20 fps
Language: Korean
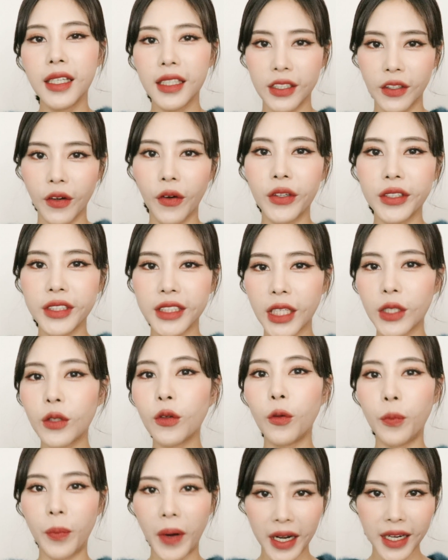그런
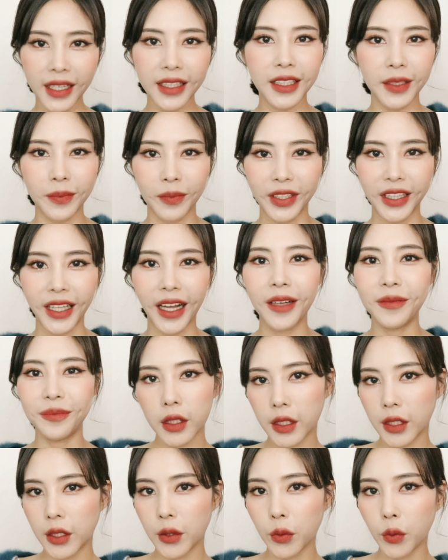섀도우 팔레트입니다.
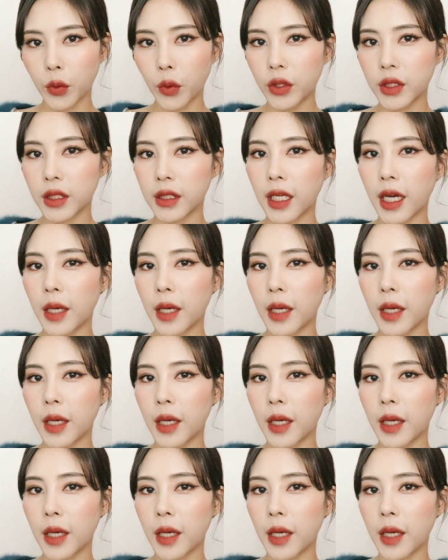그리고 그